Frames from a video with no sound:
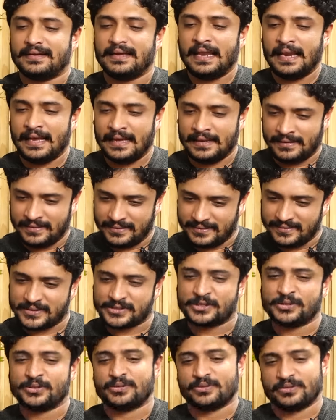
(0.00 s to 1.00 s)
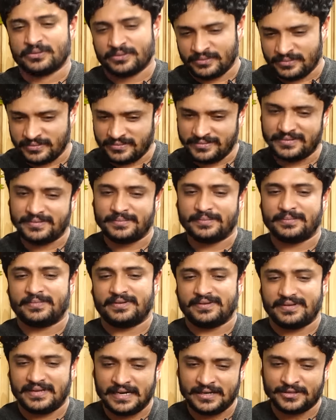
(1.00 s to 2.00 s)
ఇలా వస్తూ
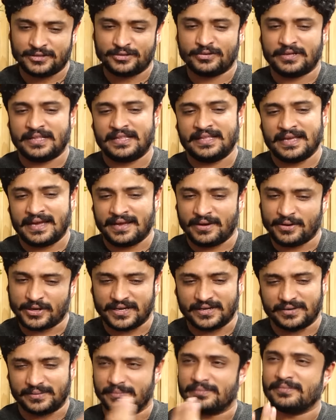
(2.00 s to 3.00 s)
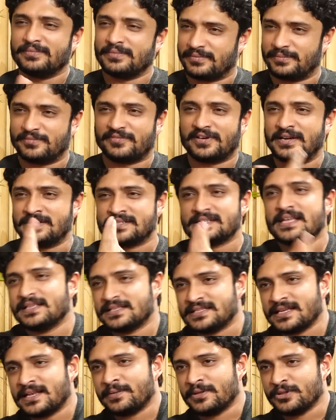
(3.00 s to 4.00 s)
వెళ్తూ అది ఒక ఫ్రెండ్స్ అయితే
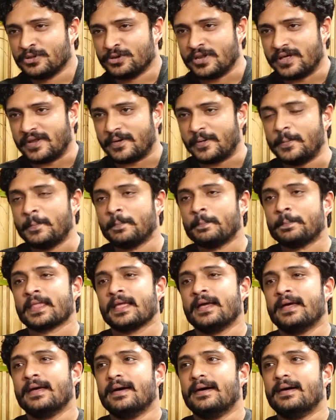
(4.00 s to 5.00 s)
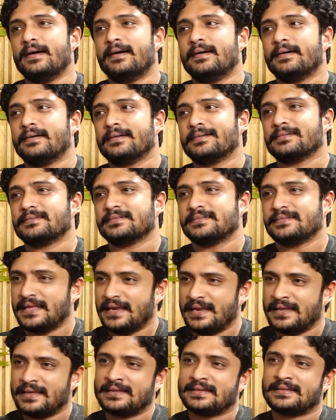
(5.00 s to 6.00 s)
చాలా మంది ఉన్నారు hmm.
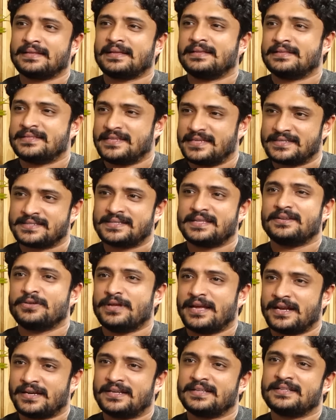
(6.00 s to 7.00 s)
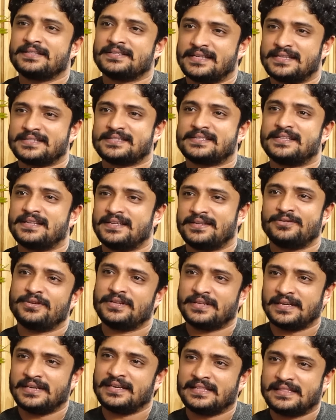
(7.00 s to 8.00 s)
ఇలా చేస్తాను యాక్టింగ్ చేస్తాను
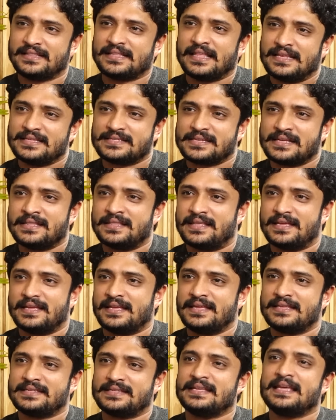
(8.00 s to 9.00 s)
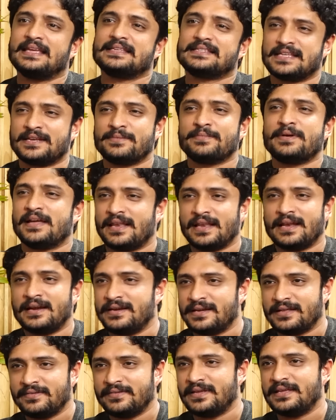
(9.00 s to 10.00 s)
తెలుసు అంతే ఏ సినిమా
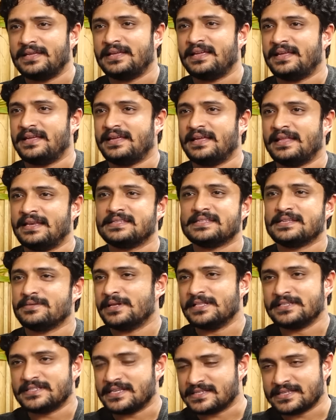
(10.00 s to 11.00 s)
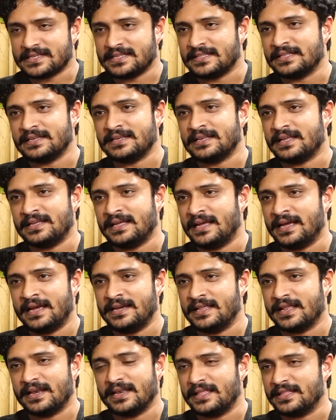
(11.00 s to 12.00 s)
ఎలాంటివి ఎన్ని సినిమాలు చేసేది
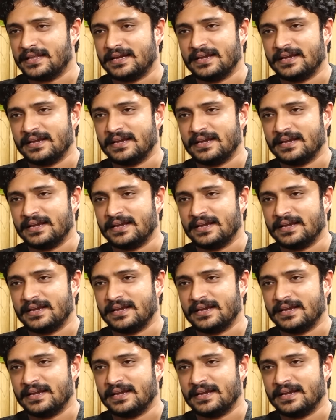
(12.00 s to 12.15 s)
ఐడియా లేదు